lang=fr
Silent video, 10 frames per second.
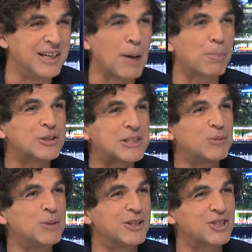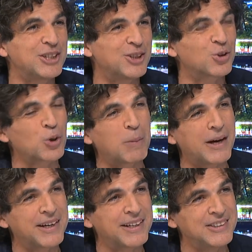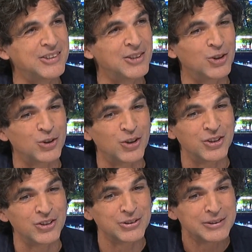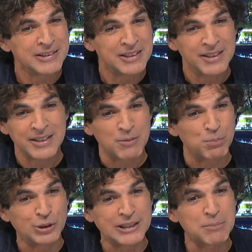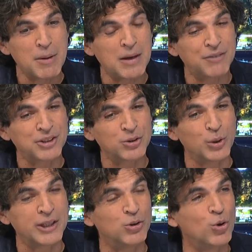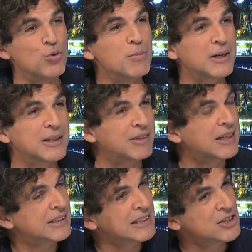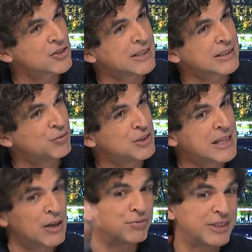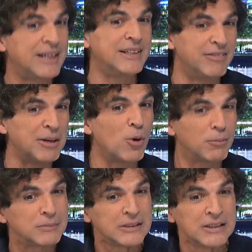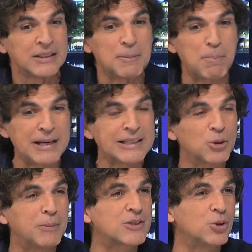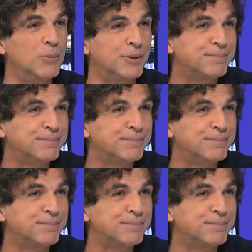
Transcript: impossible d'imaginer un truc pareil euh, il y a encore un an. Peut-être même la fin du règne de l'humain avec l'intelligence artificielle. Enfin, il y, y a vraiment plein de basculements.